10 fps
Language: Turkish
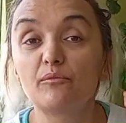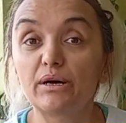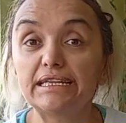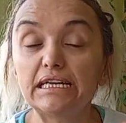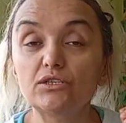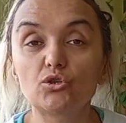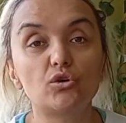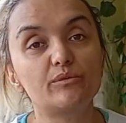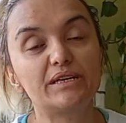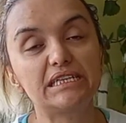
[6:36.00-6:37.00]
Bana
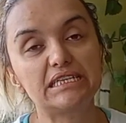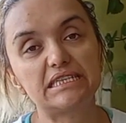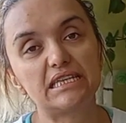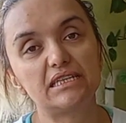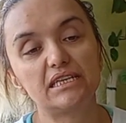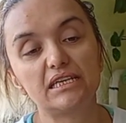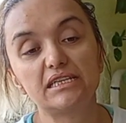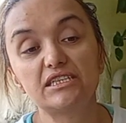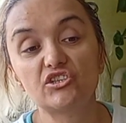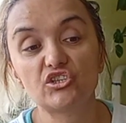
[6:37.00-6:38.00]
sormak
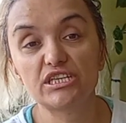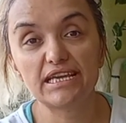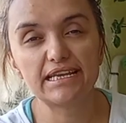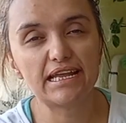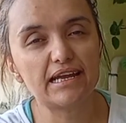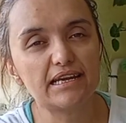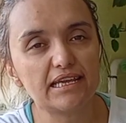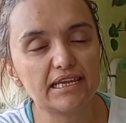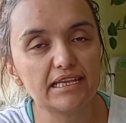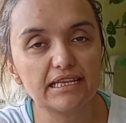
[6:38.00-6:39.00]
istediğiniz
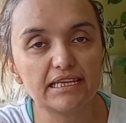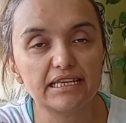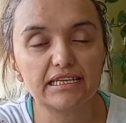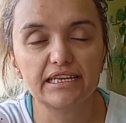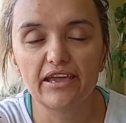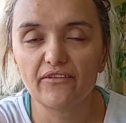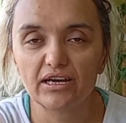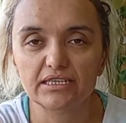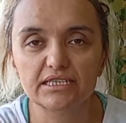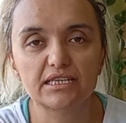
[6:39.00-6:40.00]
çiçeklerle ilgili ne
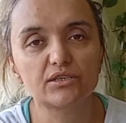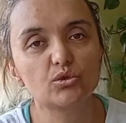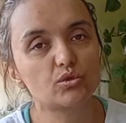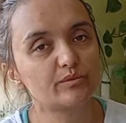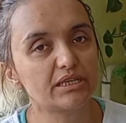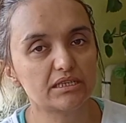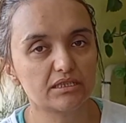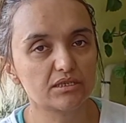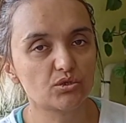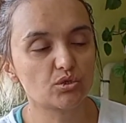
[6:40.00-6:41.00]
varsa
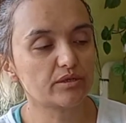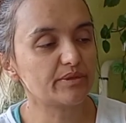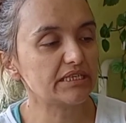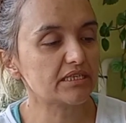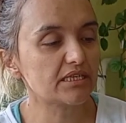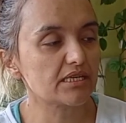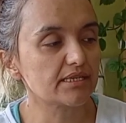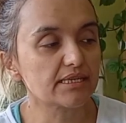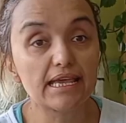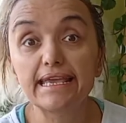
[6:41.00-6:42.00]
yorumlardan
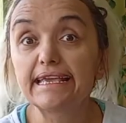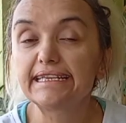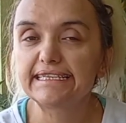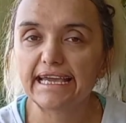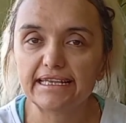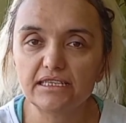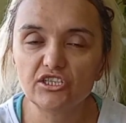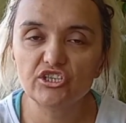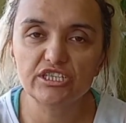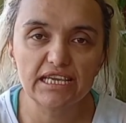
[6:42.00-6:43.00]
sorabilirsiniz. Kendi
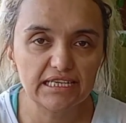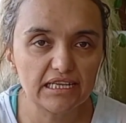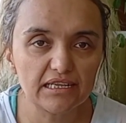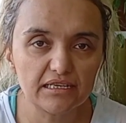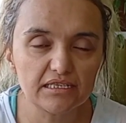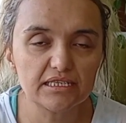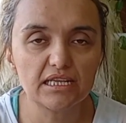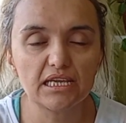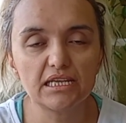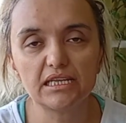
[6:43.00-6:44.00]

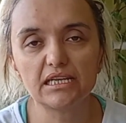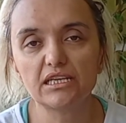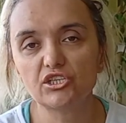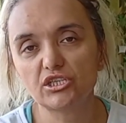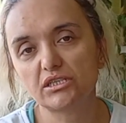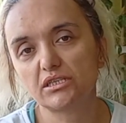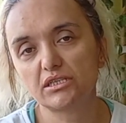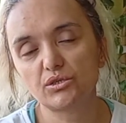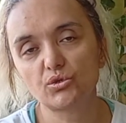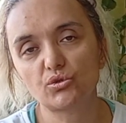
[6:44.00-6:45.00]
çiçeklerinizle ilgili
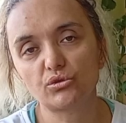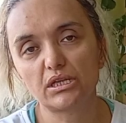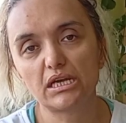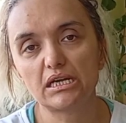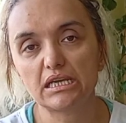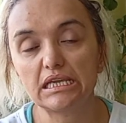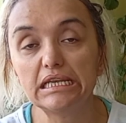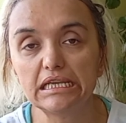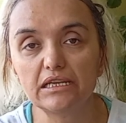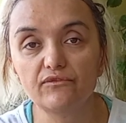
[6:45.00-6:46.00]
yaşadığınız sorunlarla
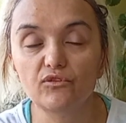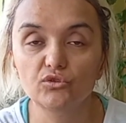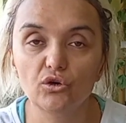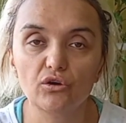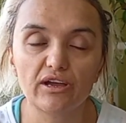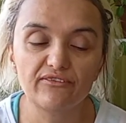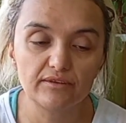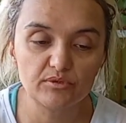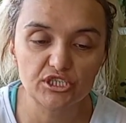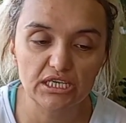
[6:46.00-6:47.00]
ilgili
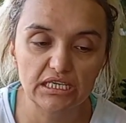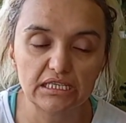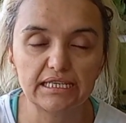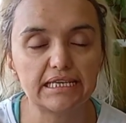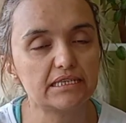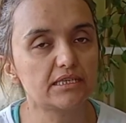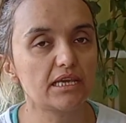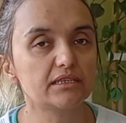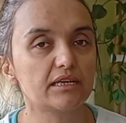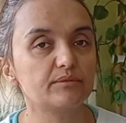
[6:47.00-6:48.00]
fotoğraflı bir şekilde
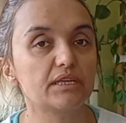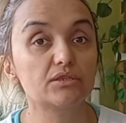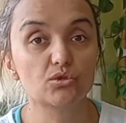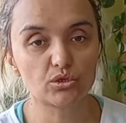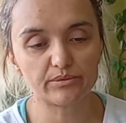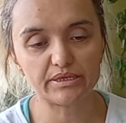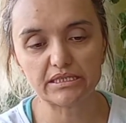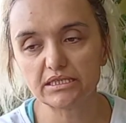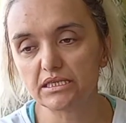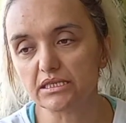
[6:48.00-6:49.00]
Instagram'dan
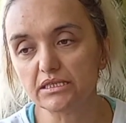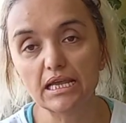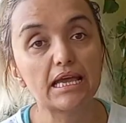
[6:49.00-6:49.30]
sorabilirsiniz.